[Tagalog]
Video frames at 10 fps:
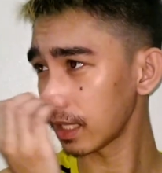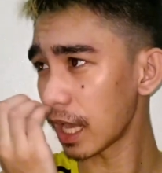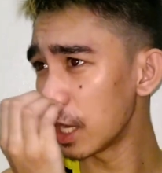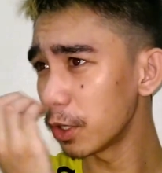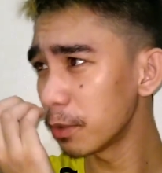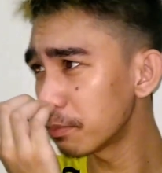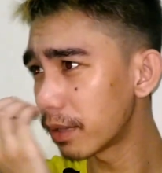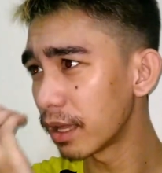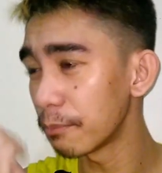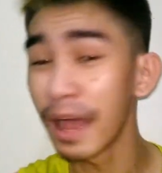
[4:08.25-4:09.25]
ano yung
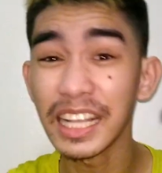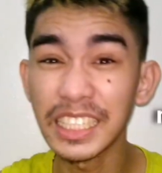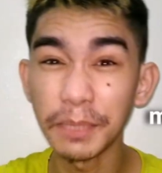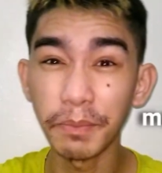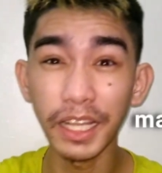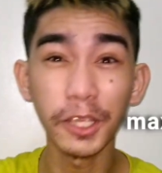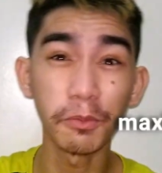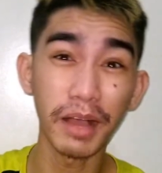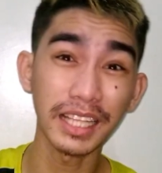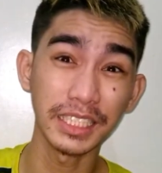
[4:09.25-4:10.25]
brand, Maxipil,
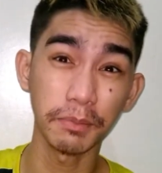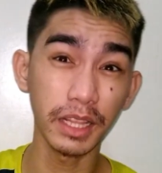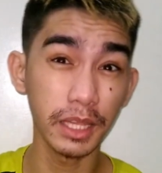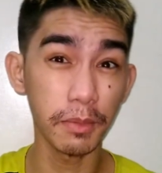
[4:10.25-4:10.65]
yung Maxipil,